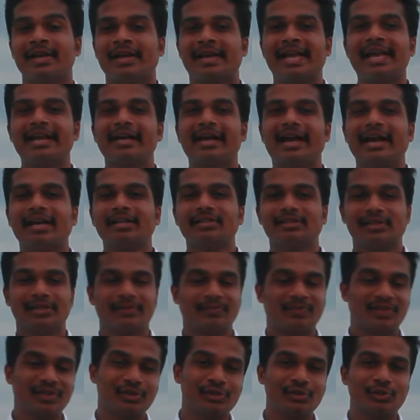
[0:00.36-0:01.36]
ஹே காய்ஸ்
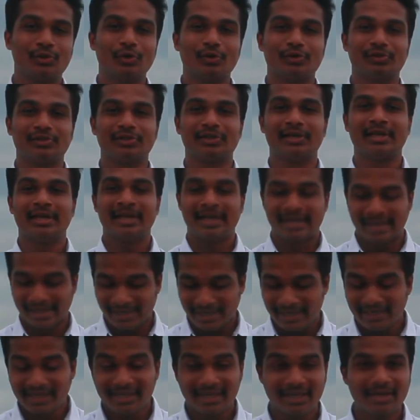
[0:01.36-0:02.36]
திஸ் இஸ் ஜோஸ்
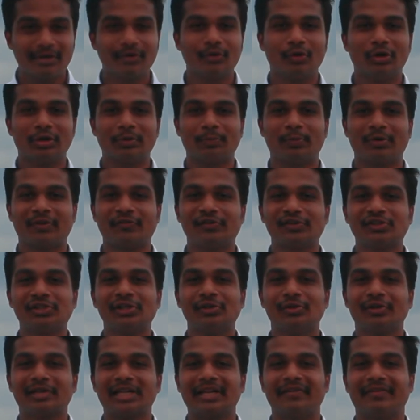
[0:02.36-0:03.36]
என்னங்க ஒரு
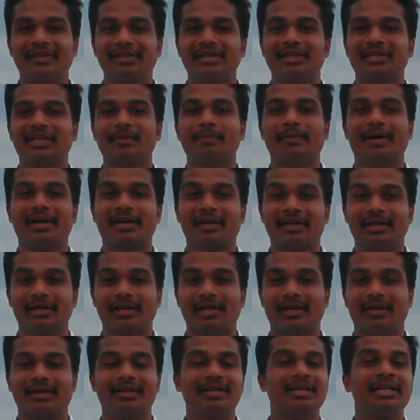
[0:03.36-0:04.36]
ப்ரொஃபஷனல் லுக்கில் வந்திருக்கேன்
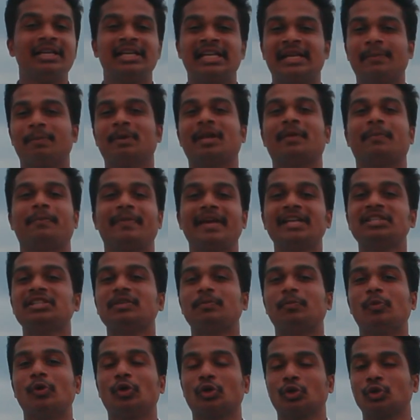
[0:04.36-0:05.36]
பார்க்குறீங்களா இப்போ நான் பேச
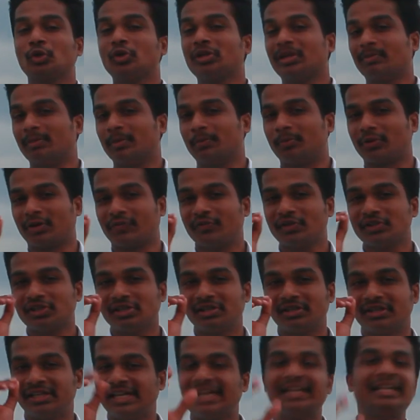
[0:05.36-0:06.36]
போகிறதும் நம்ம
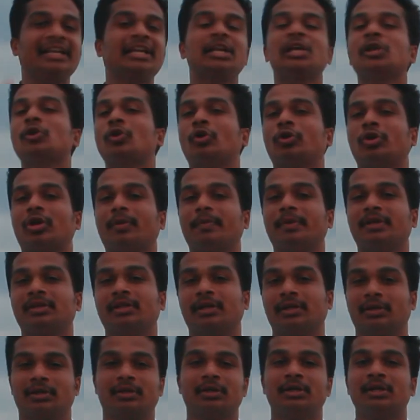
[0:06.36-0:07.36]
ப்ரொஃபஷன் ரிலேட்டடான ஒரு டாபிக்
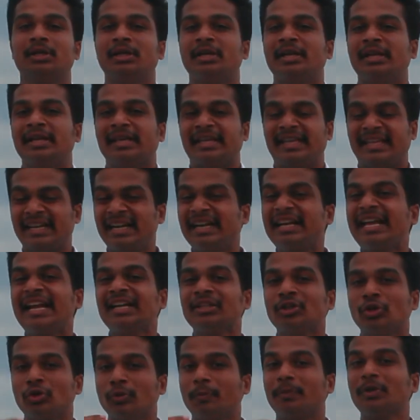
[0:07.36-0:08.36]
தான்
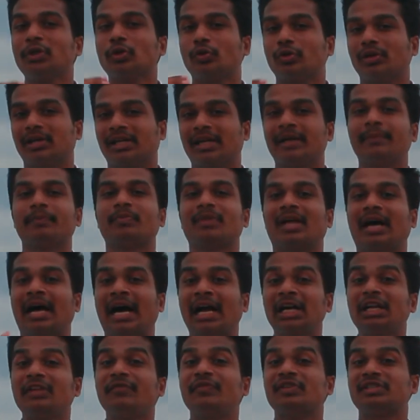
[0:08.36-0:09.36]
இரண்டாயிரத்தி முப்பதுக்குள்ளே
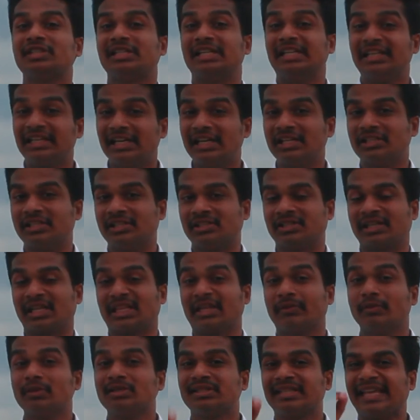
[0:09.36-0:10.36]
ஆர்டிஃபிஷியல் இன்டெலிஜென்ஸ்
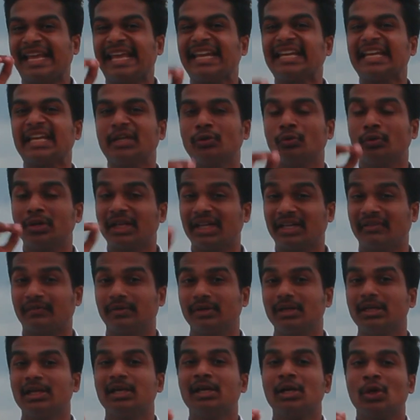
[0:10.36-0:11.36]
அதாவது செயற்கை
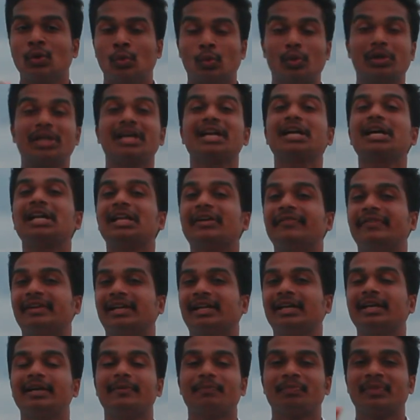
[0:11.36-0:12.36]
நுண்ணறிவு
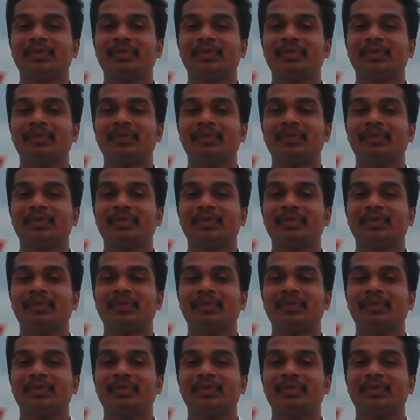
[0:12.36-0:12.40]
உலகளவில்